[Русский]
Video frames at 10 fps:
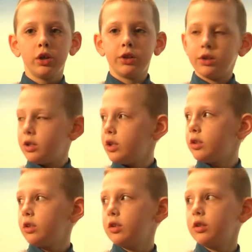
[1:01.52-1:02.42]
здесь
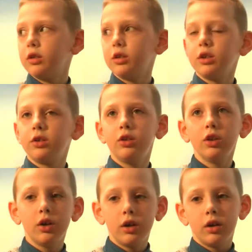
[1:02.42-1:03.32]
э, есть
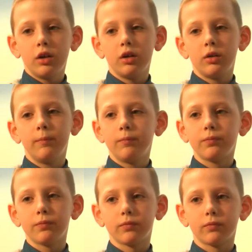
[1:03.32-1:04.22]
э,
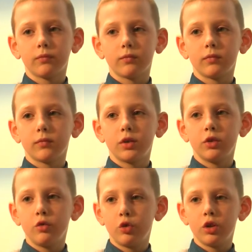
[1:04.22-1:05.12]

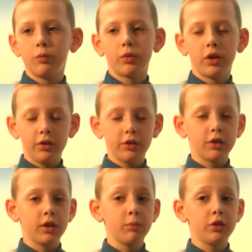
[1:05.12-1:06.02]

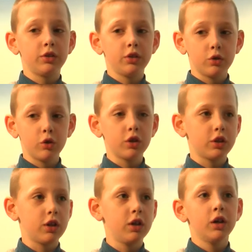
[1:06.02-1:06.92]
звуконепроницаемое стекло,
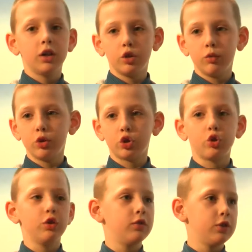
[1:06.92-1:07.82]
хотя я думал, что
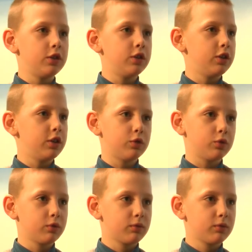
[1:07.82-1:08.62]
его здесь нету.